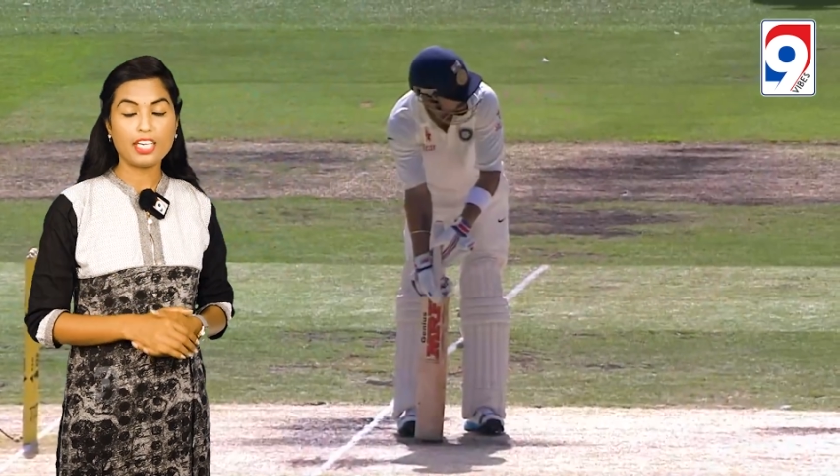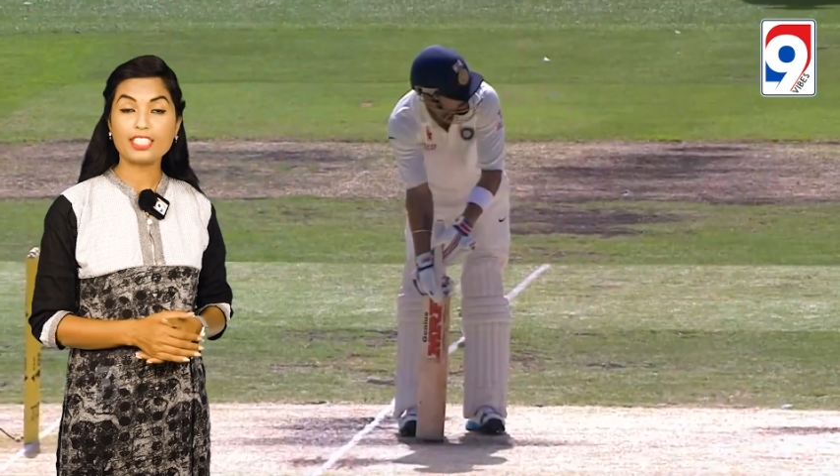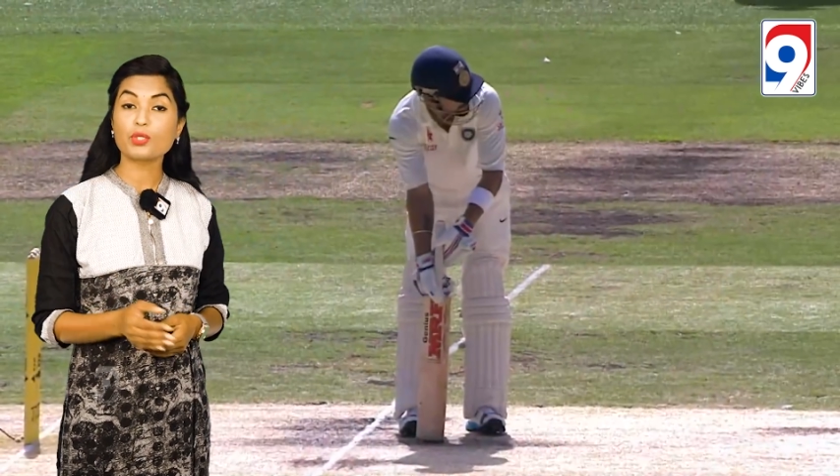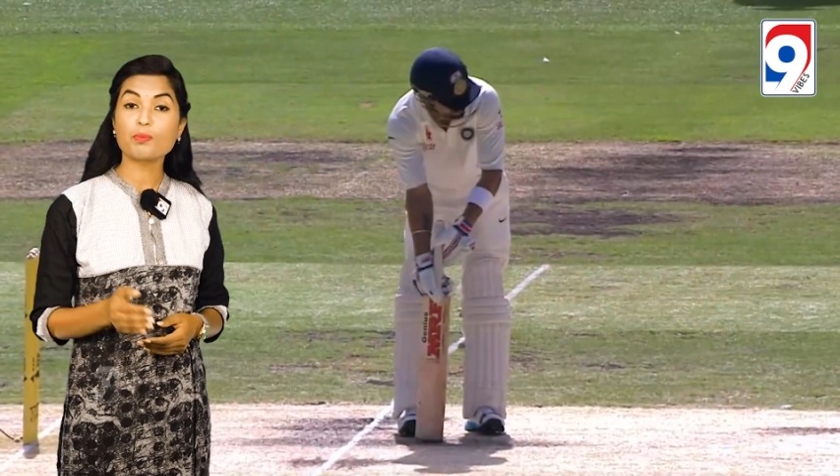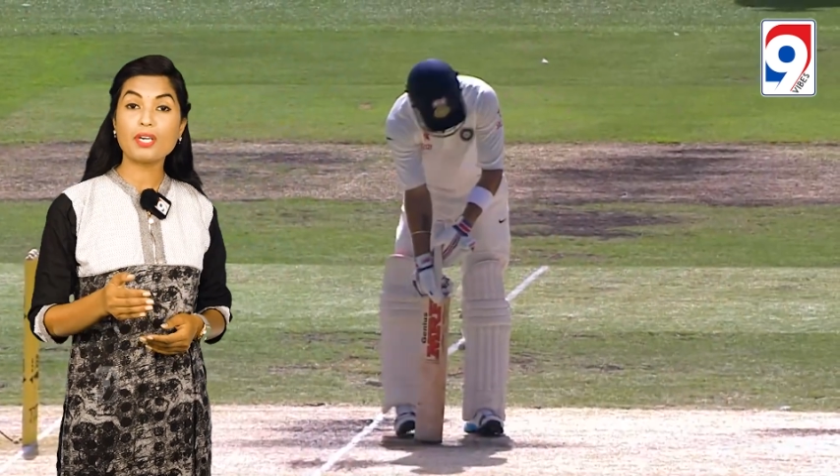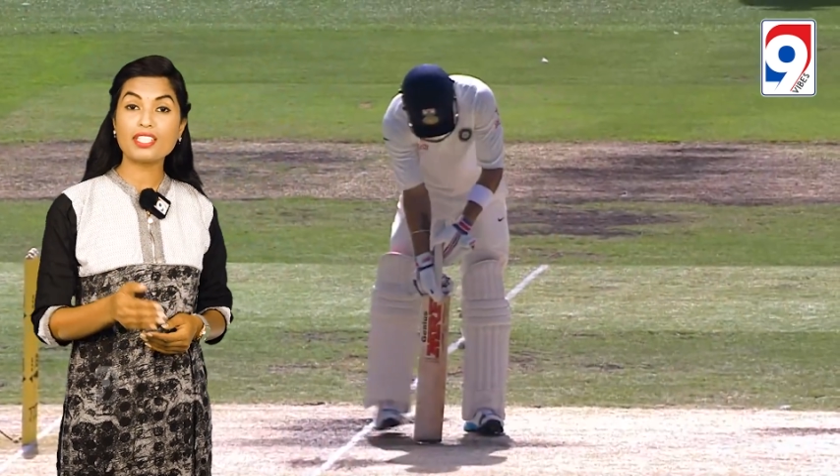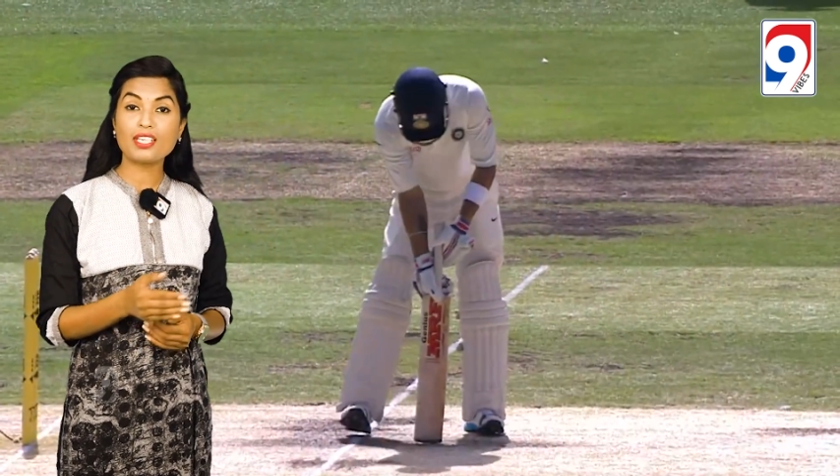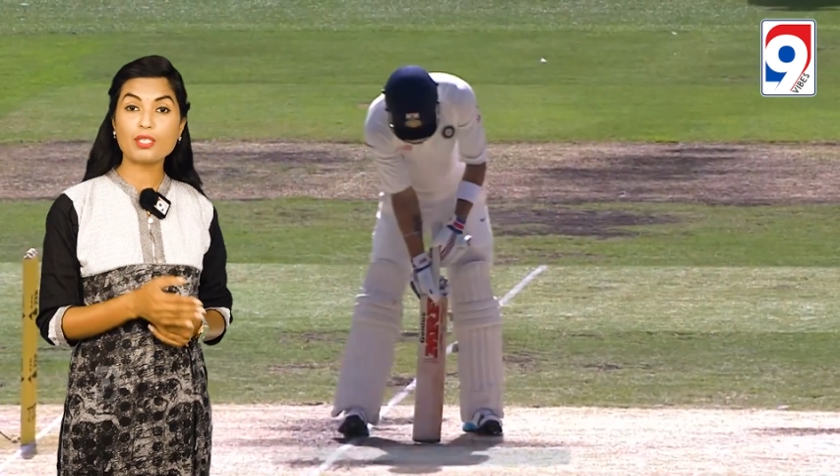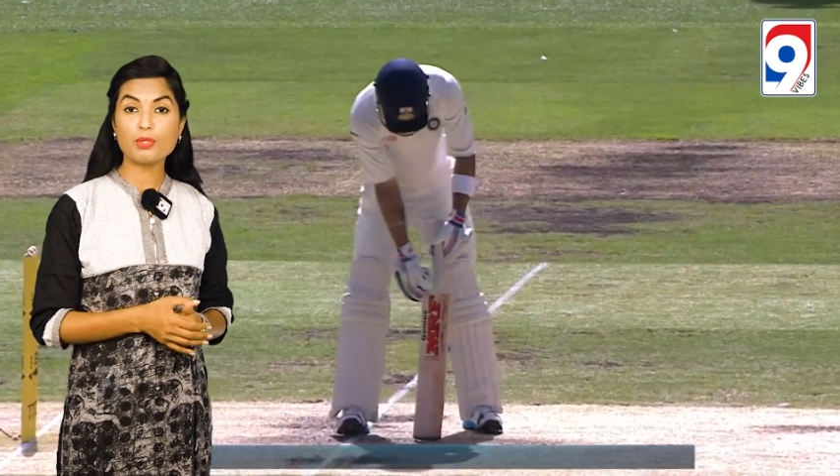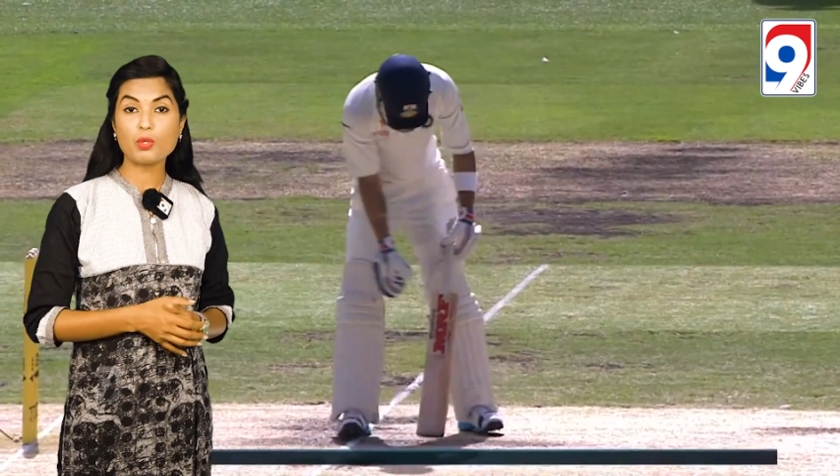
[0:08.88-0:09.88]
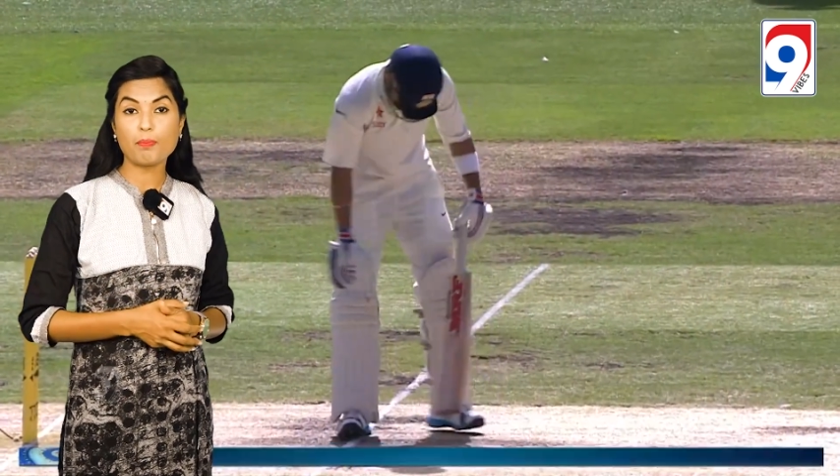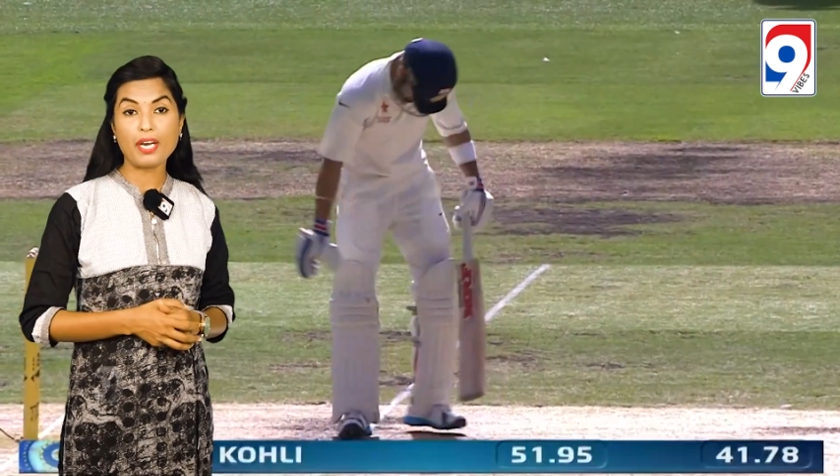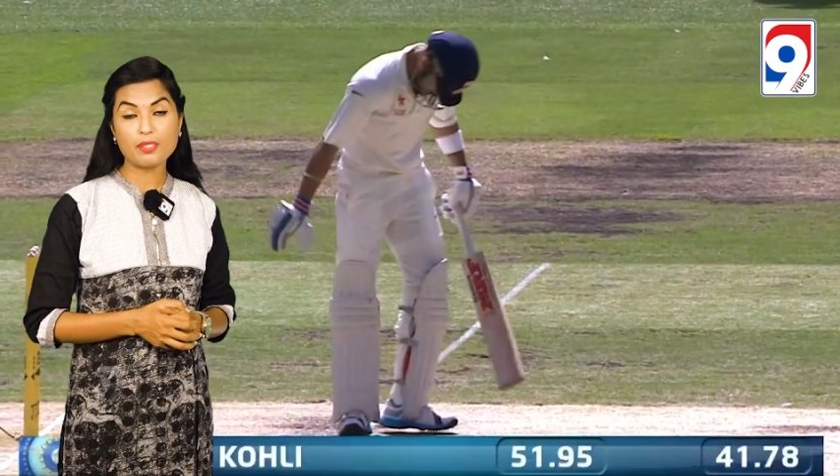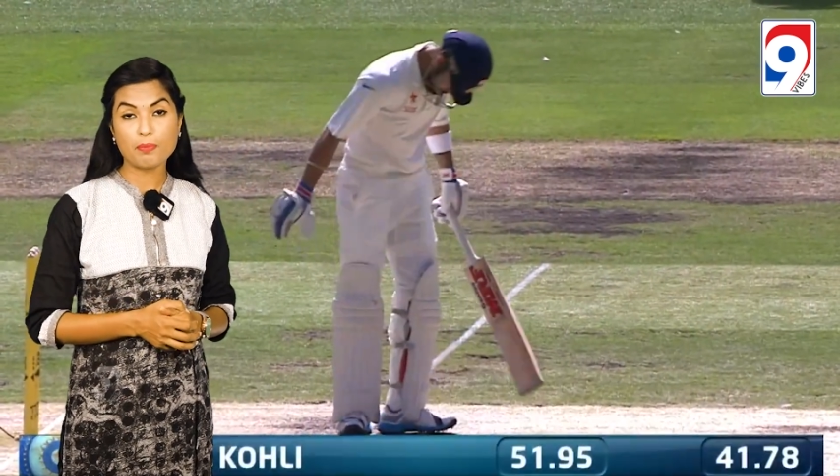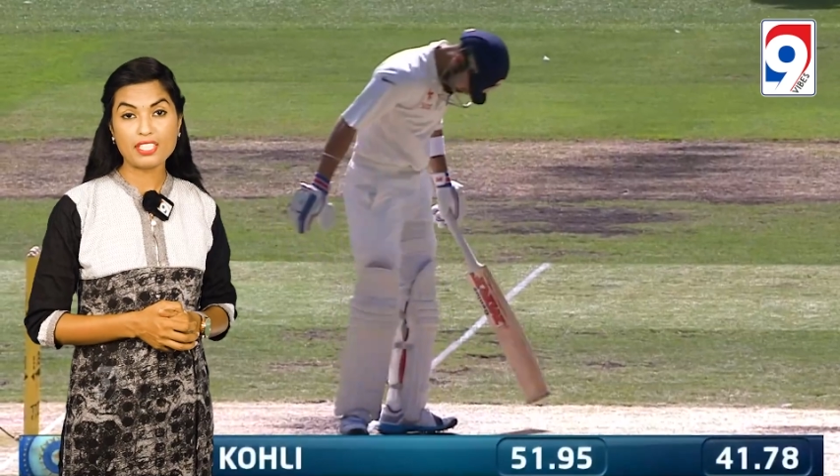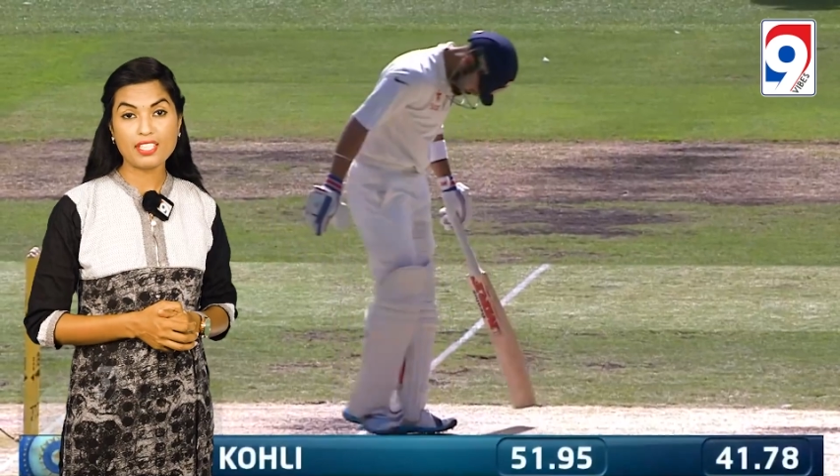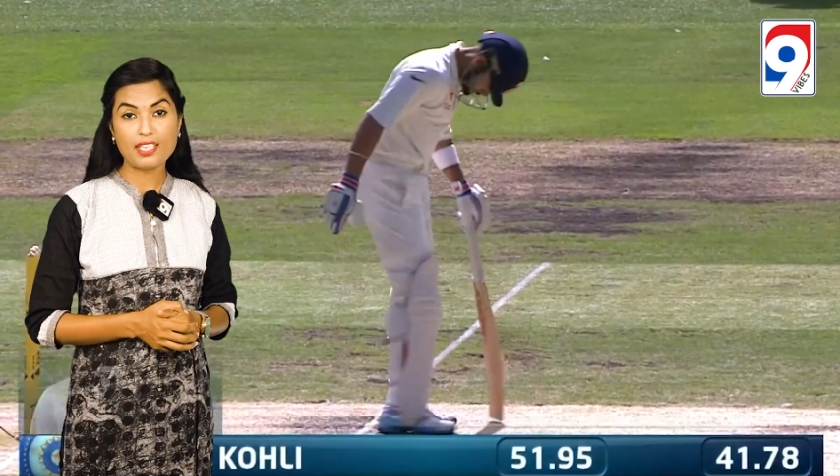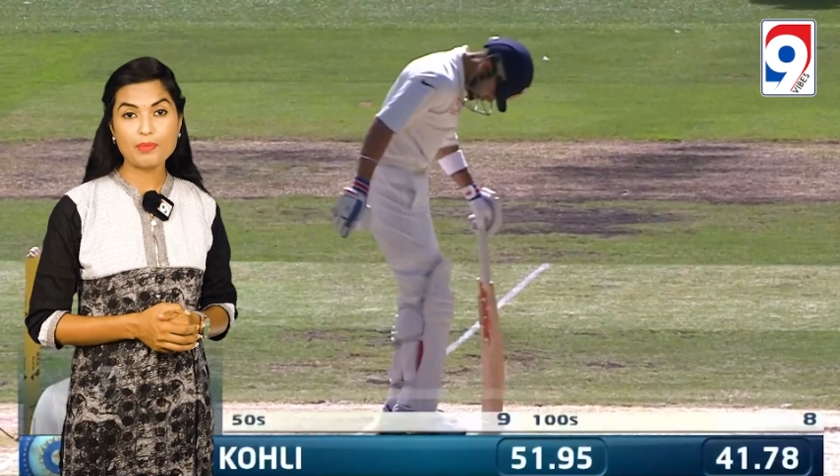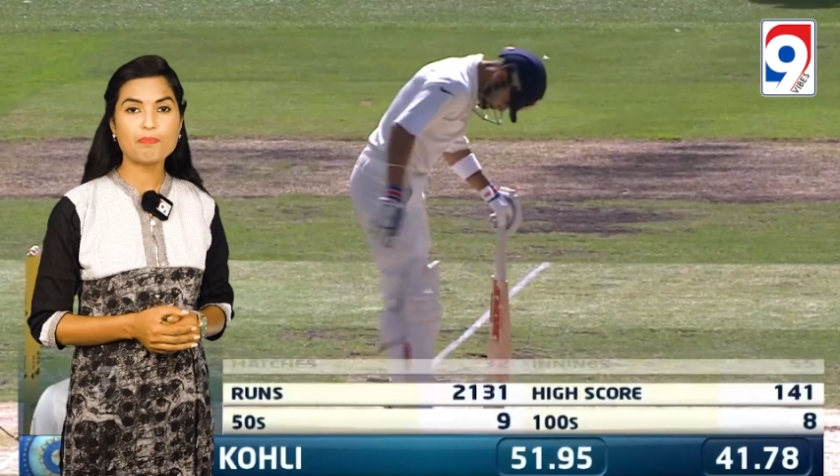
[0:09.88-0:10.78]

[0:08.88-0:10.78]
అతడు మైదానంలో బ్యాట్ పడితే